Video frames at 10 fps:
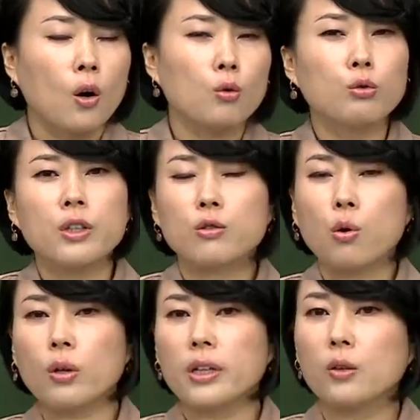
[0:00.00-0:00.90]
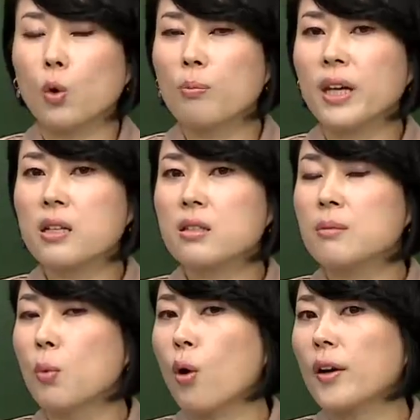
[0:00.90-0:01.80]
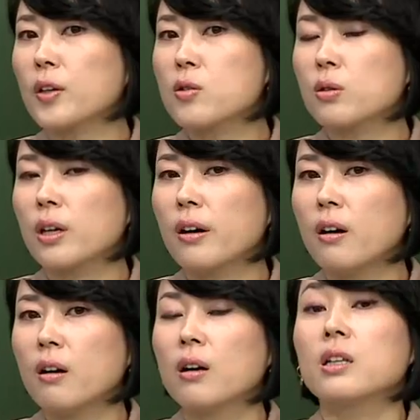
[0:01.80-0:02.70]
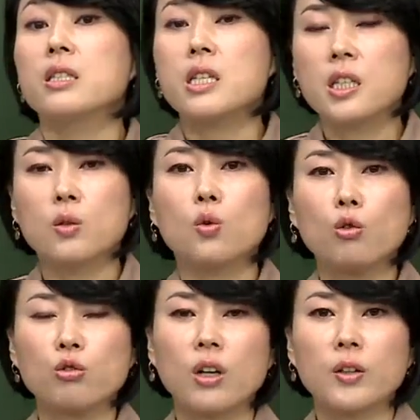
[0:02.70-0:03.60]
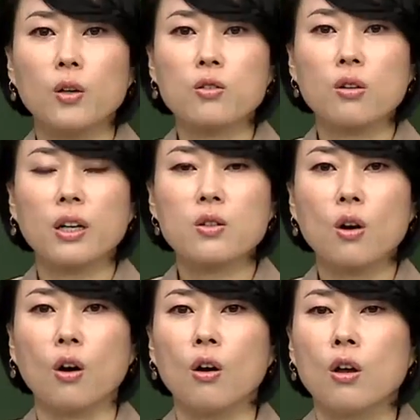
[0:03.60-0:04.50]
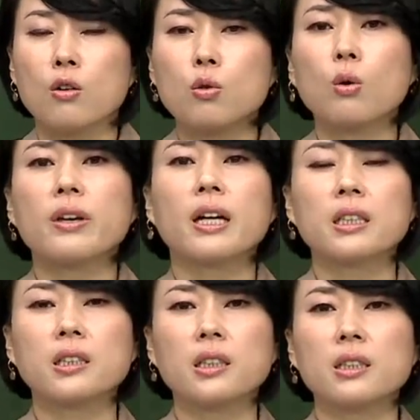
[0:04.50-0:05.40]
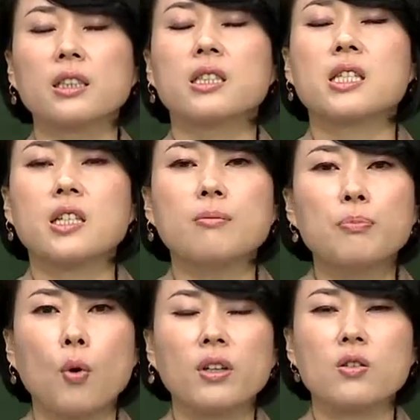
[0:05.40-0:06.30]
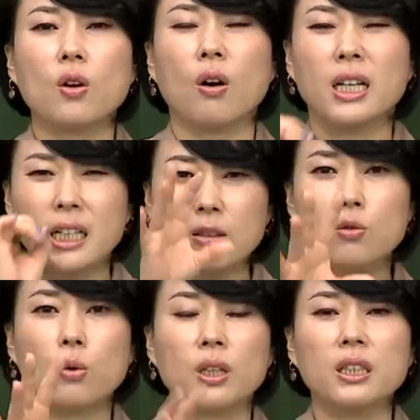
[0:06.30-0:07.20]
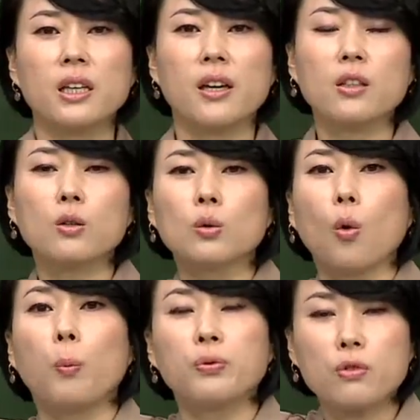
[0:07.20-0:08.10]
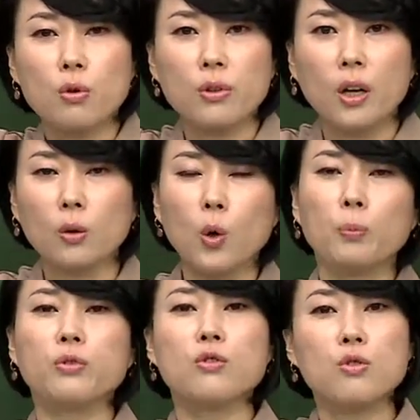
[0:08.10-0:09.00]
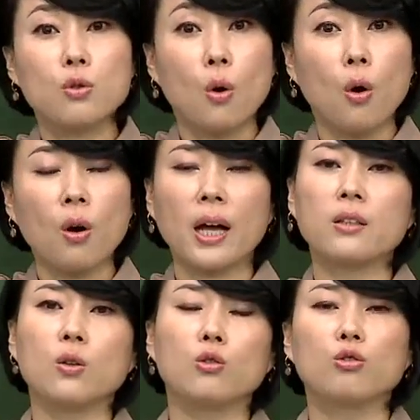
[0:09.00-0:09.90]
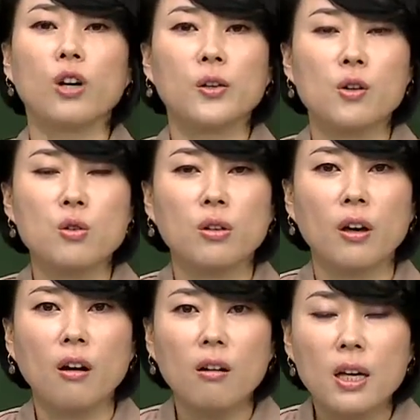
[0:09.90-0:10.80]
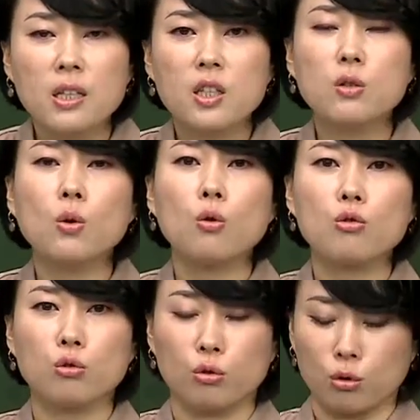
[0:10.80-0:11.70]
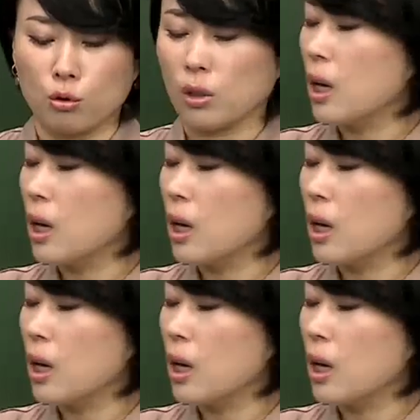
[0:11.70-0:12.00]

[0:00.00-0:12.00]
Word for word: 우리 소리의 높낮이는 뭐가 결정해요? 진동수가 결정하죠. 소리의 크기는 진폭이죠. 큰 소리. 근데 얘는 높은 소리예요. 높은 솔 하는 건 누가 결정해요? 진동수.